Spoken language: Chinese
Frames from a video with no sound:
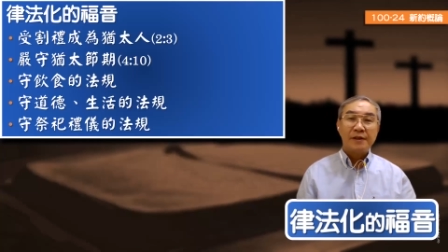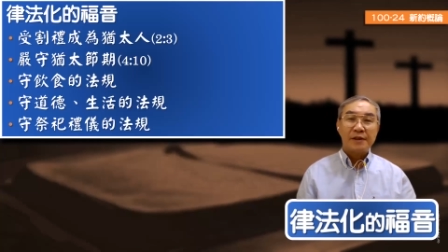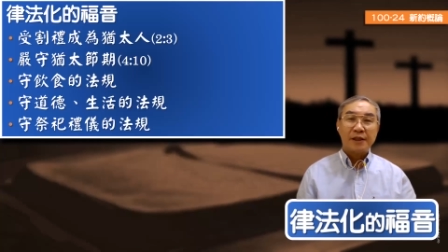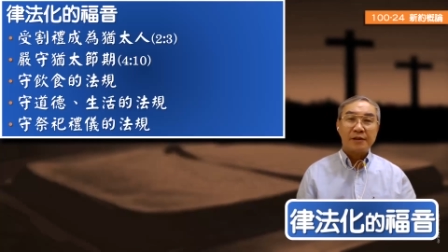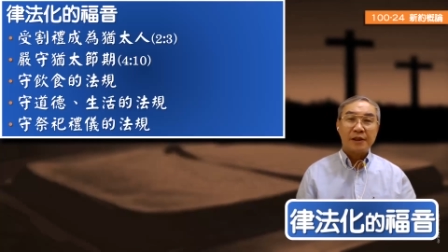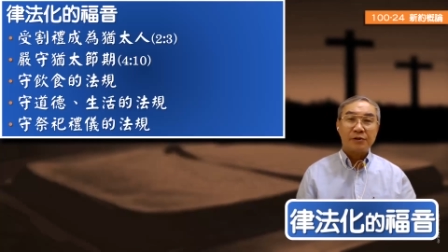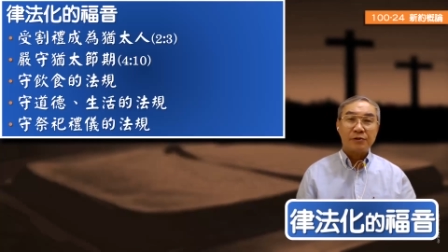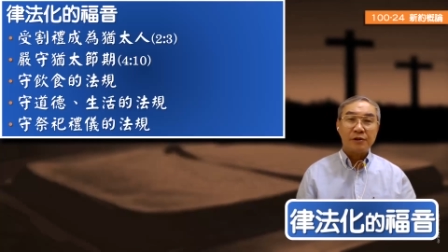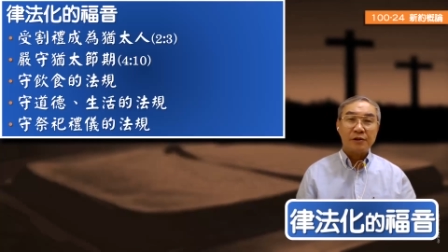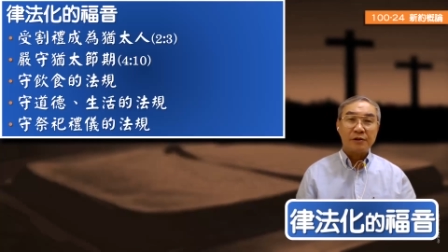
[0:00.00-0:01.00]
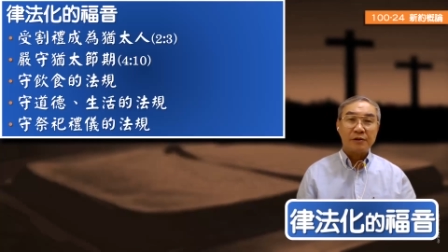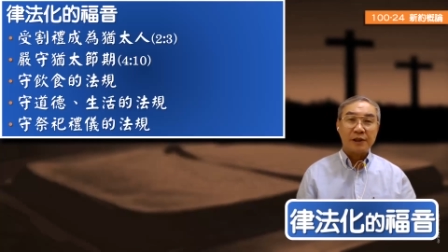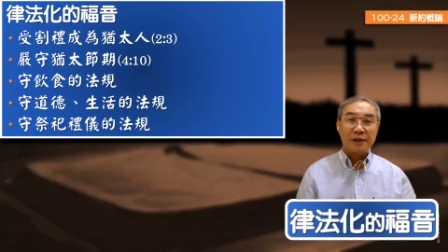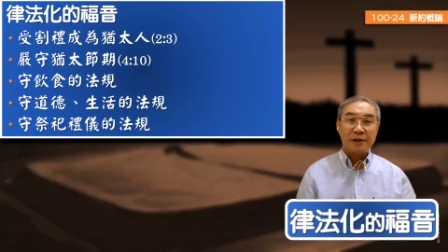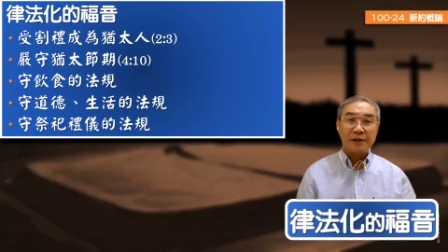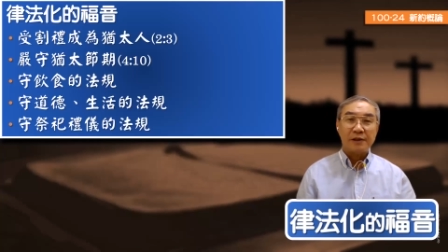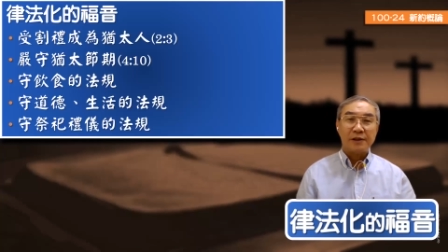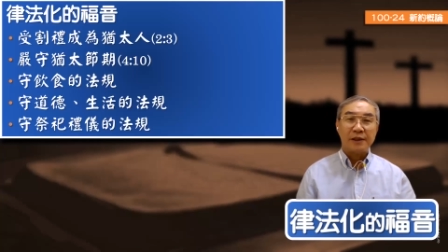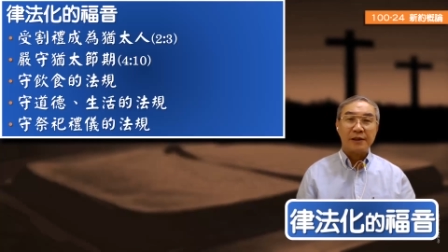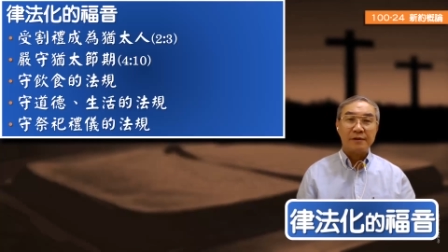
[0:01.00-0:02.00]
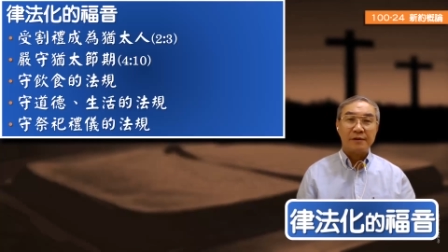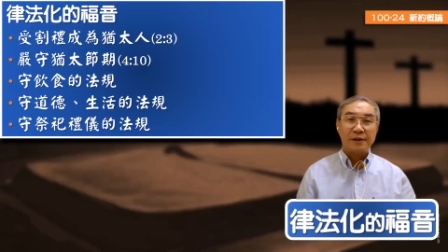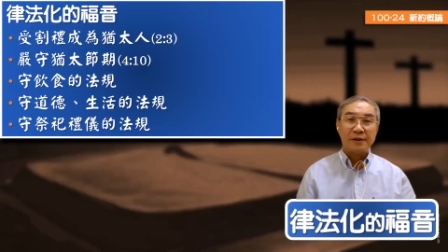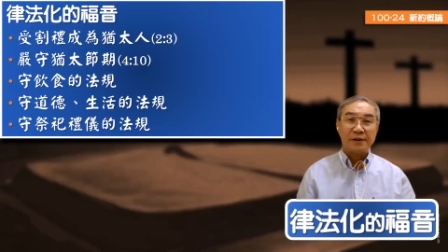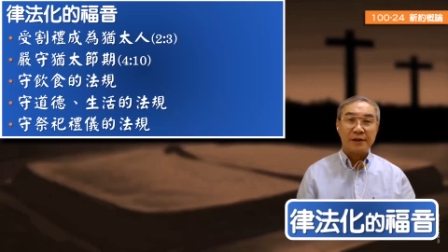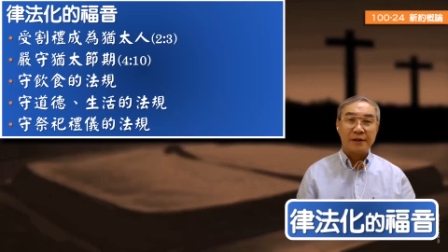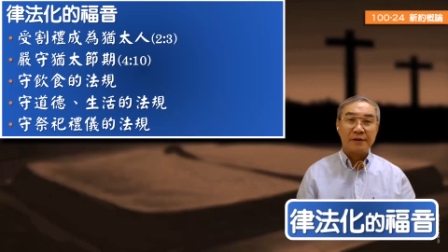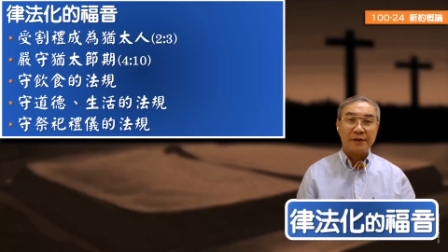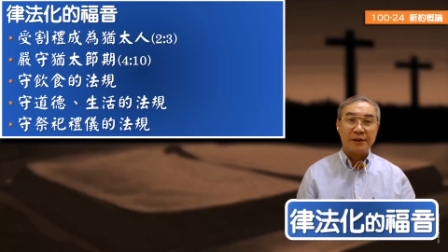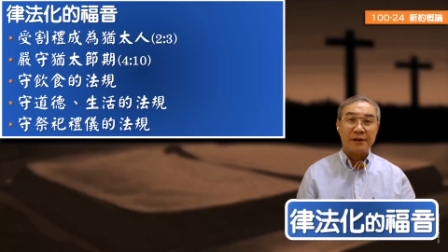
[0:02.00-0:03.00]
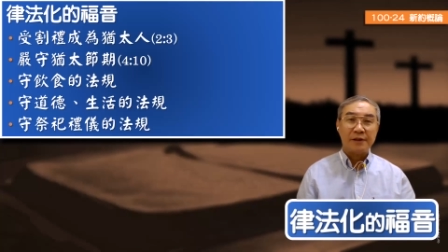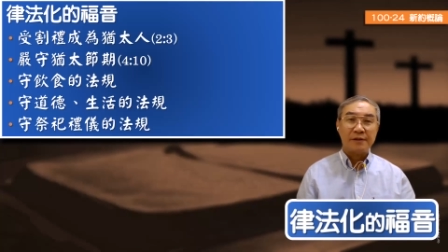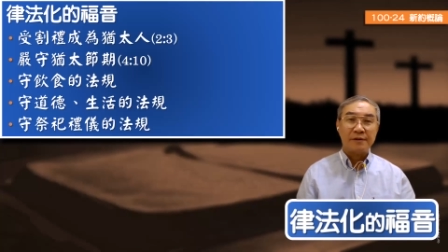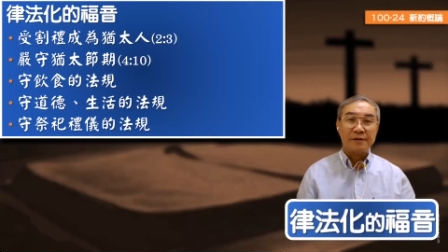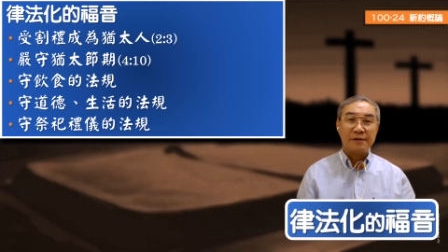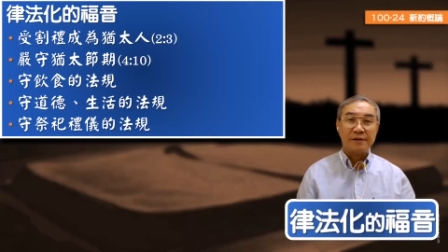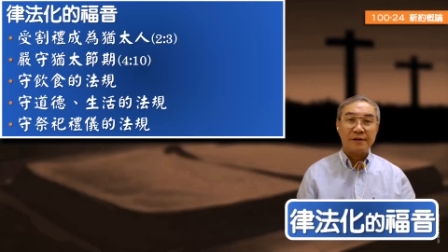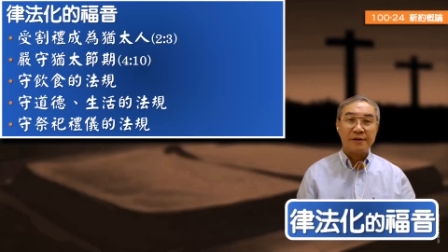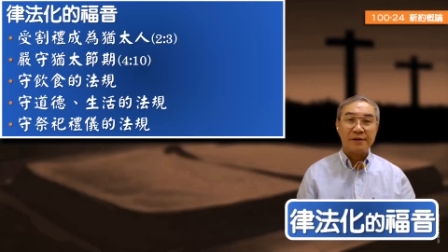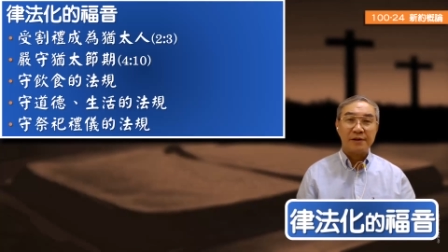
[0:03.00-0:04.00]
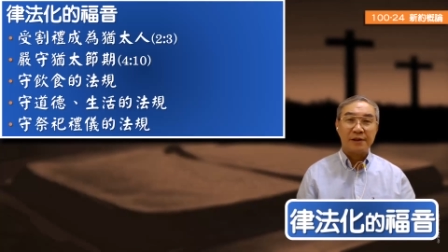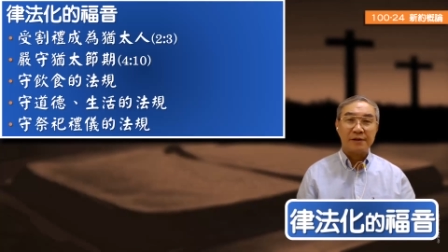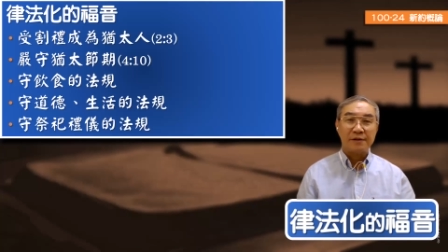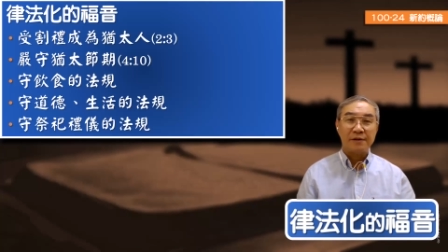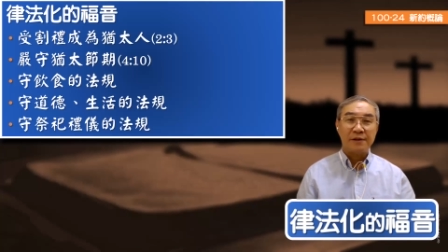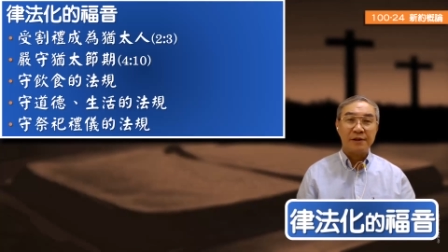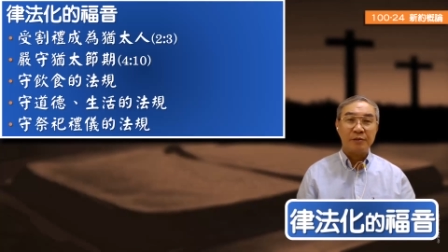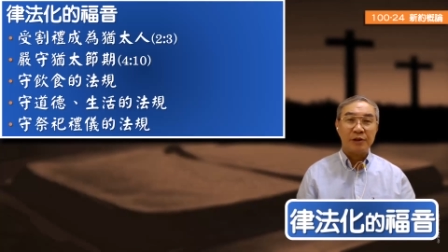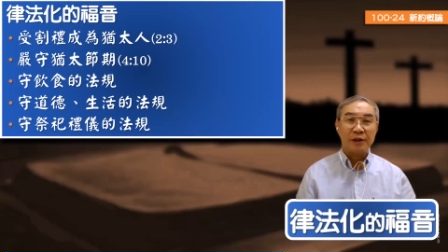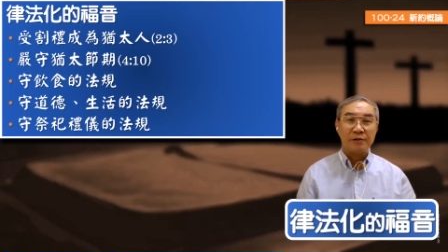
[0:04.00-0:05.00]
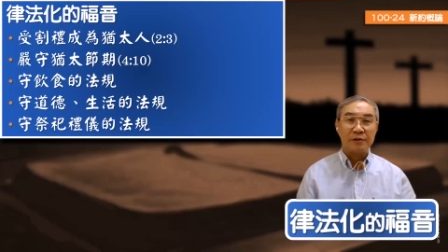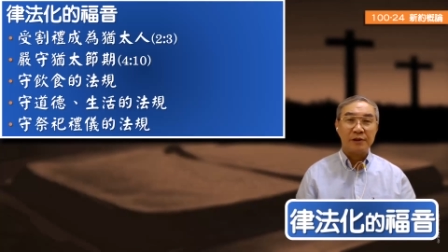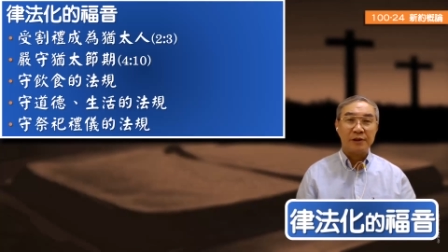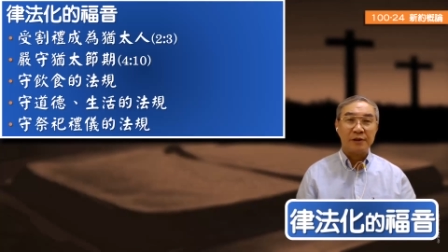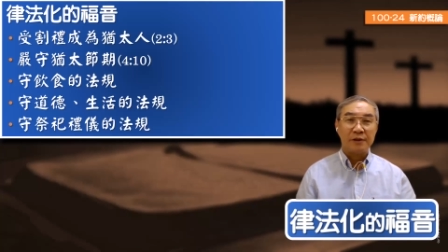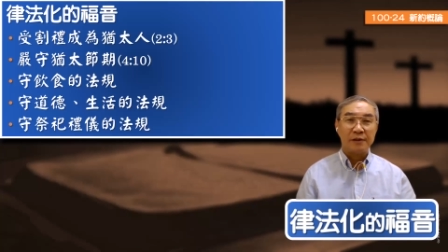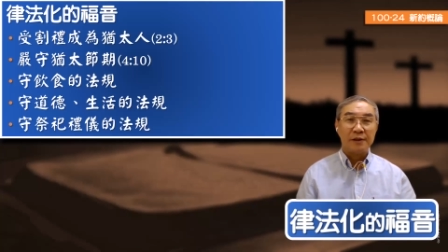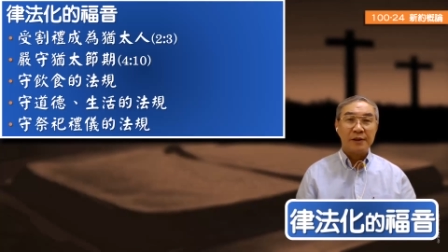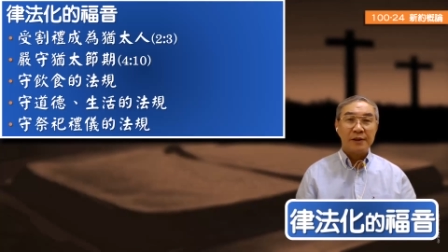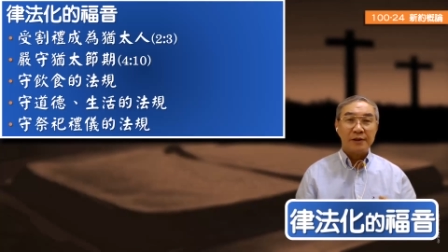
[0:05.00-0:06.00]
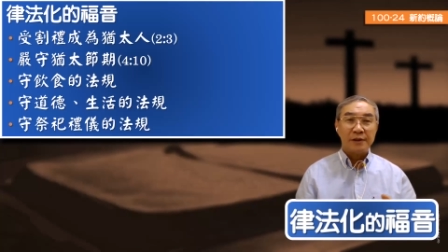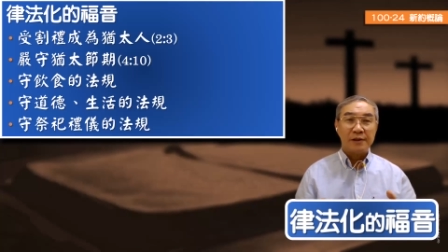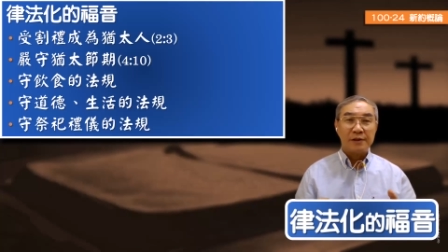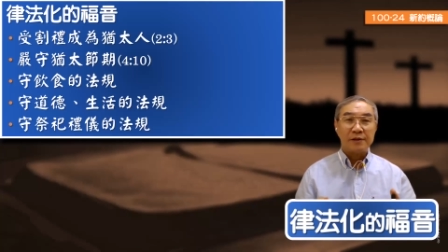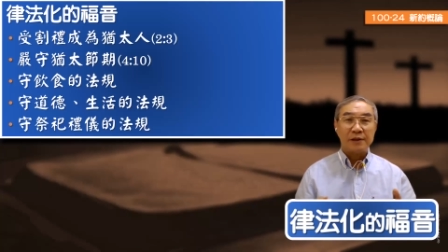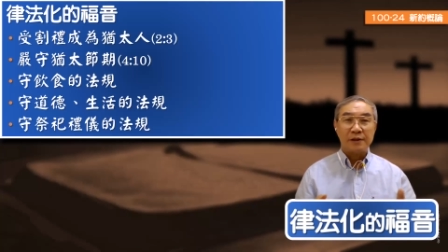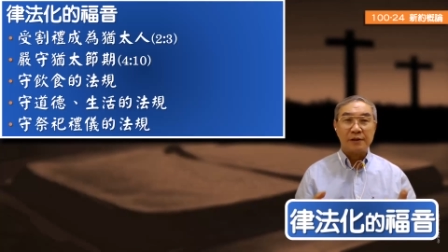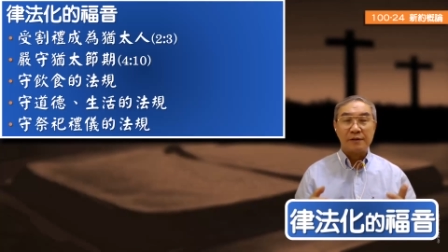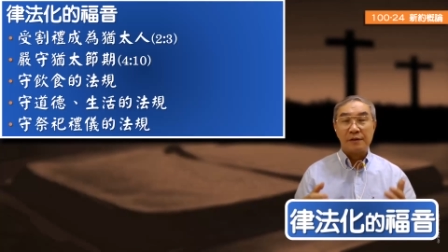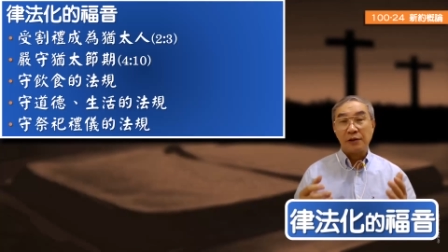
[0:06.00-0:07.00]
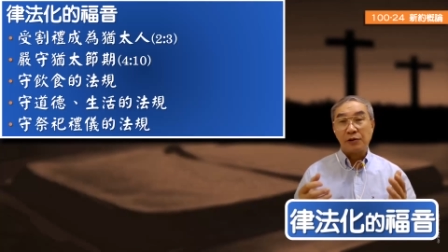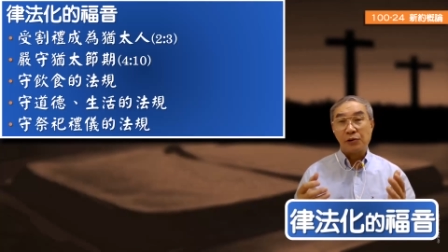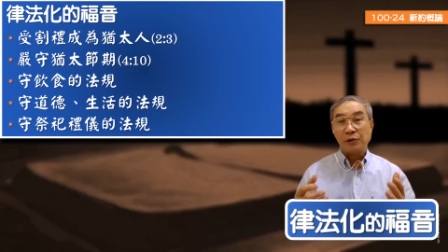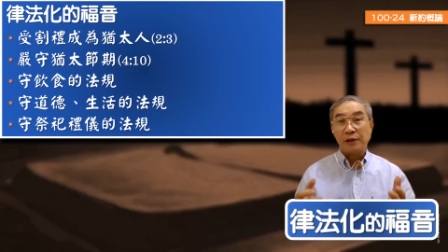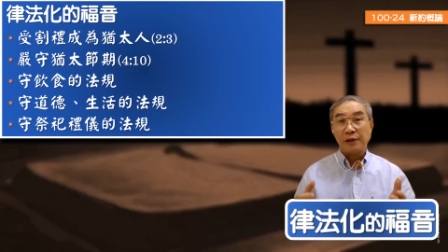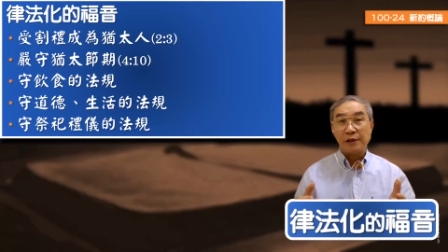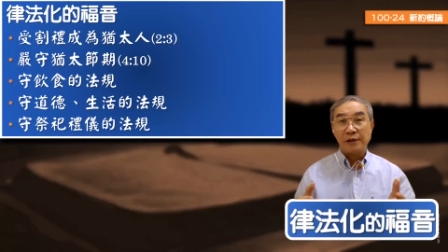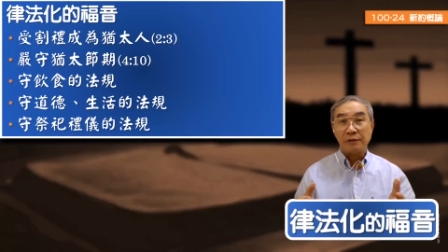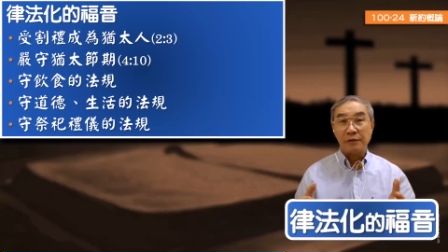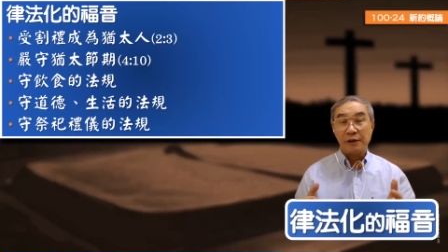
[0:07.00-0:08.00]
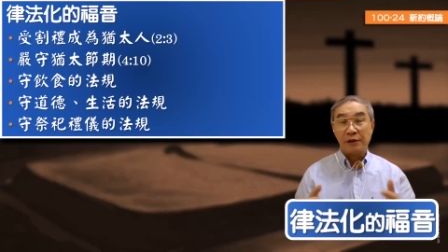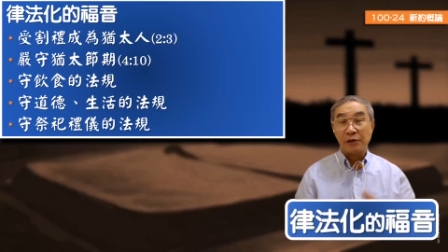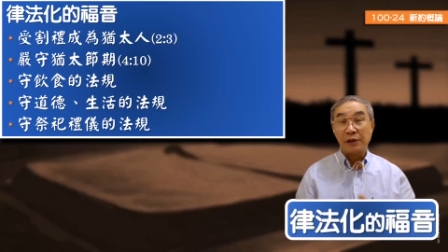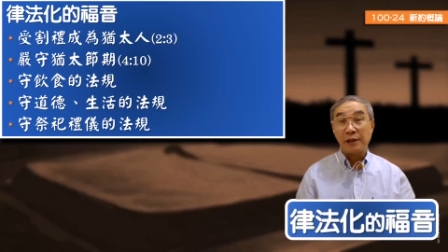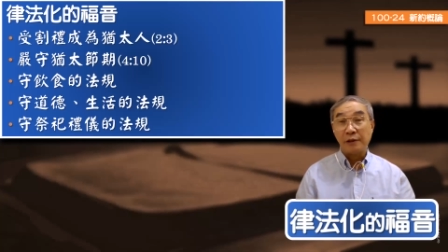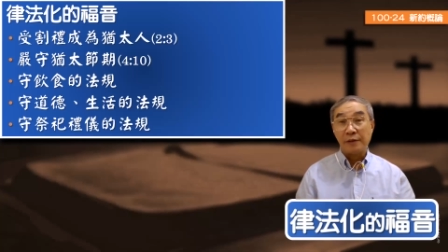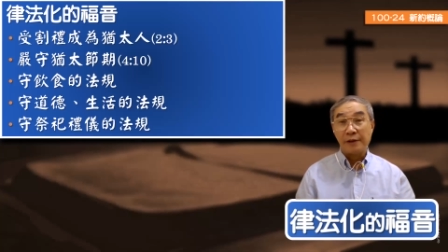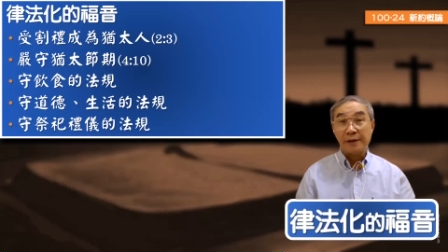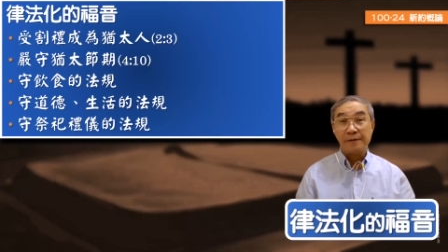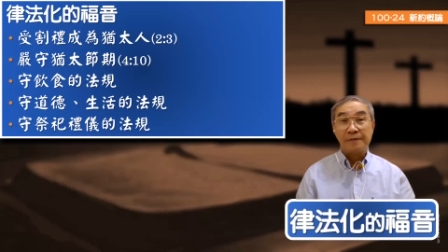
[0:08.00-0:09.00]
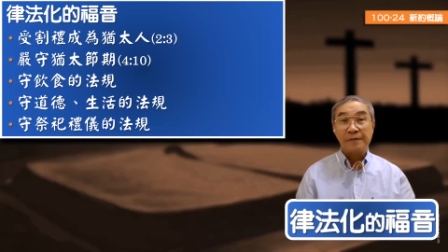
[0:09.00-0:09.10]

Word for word: 加拉太书里头，在第二章啊三节第四章的时间里面，他就会提到他第一个是要他要受割礼成为犹太人啊。